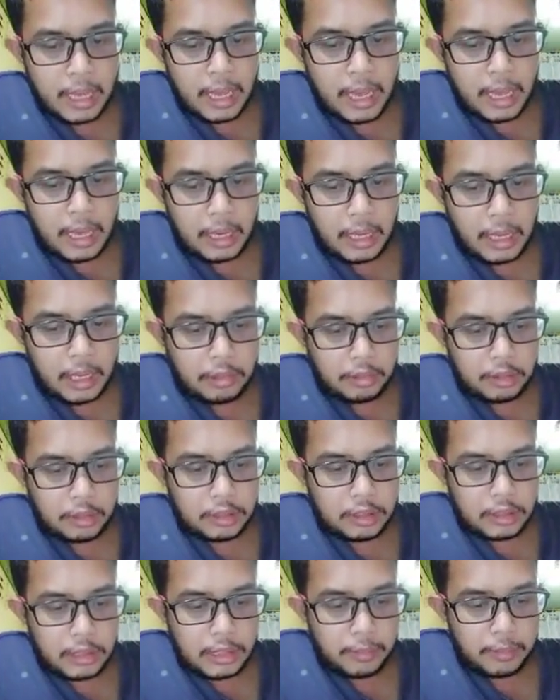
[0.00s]
air laut
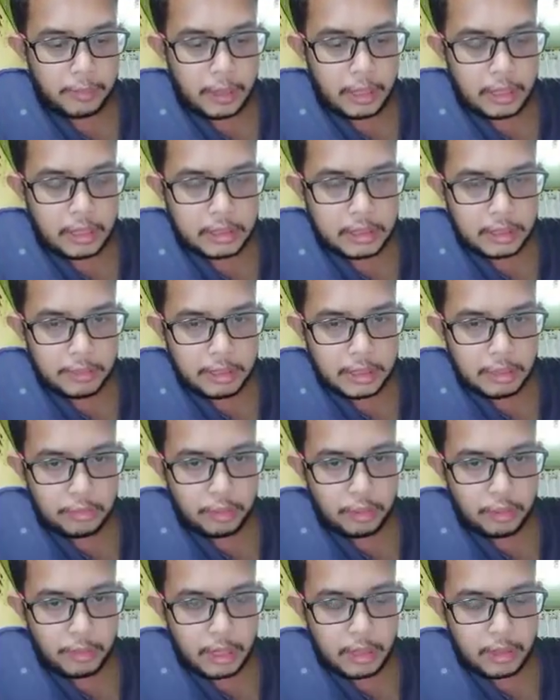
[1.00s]
yang panasnya bisa
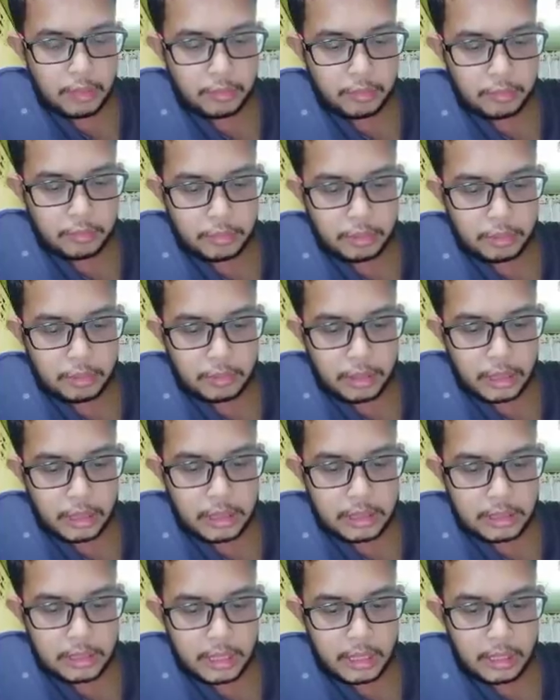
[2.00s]
menguapkan
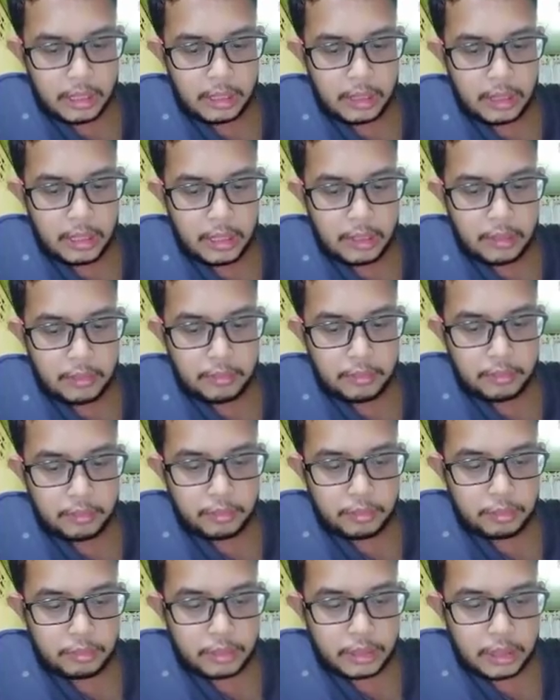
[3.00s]
panasnya
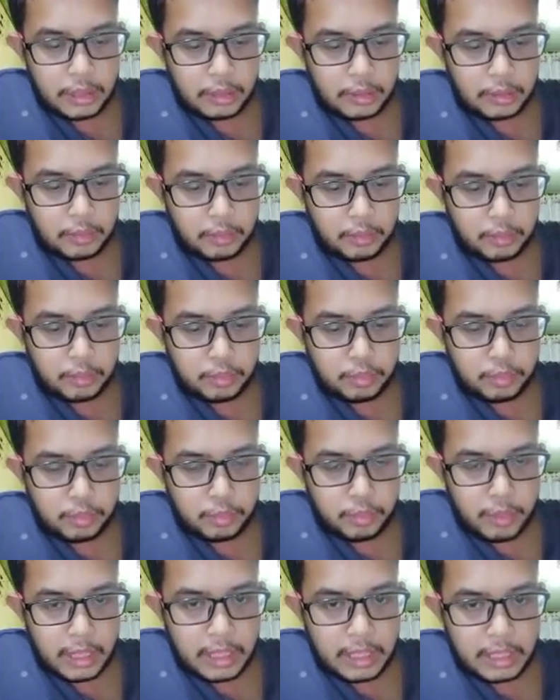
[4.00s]
yang
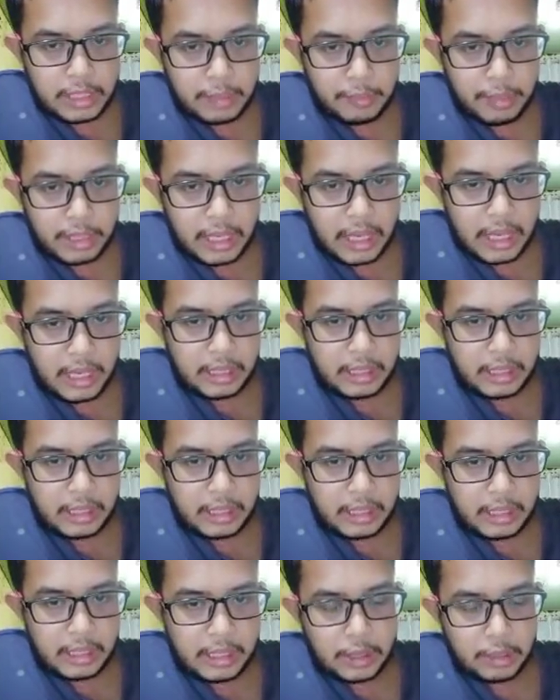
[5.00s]
panasnya matahari ini
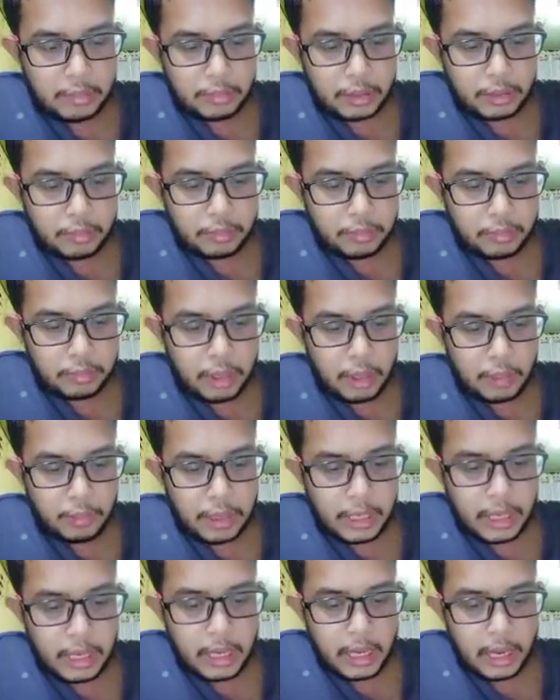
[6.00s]
menguapkan
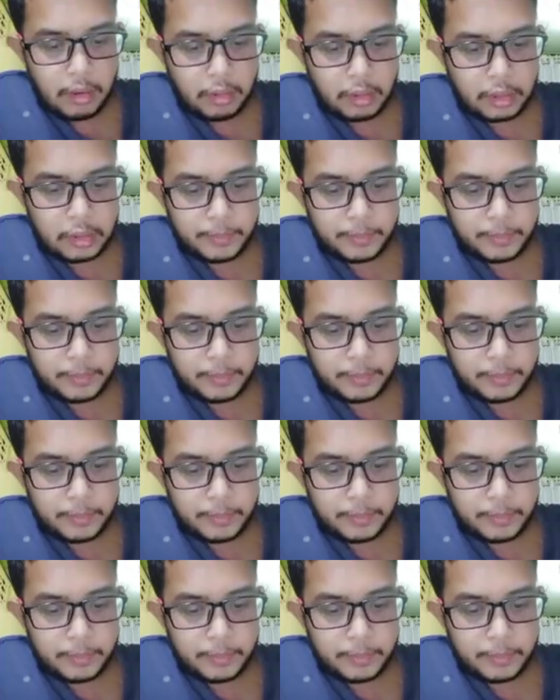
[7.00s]
air laut